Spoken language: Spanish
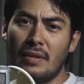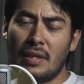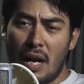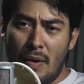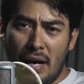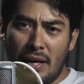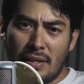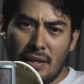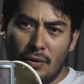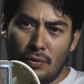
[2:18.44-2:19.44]

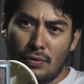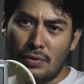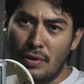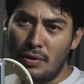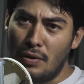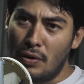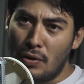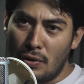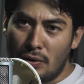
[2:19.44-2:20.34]
Trabajes en locución o no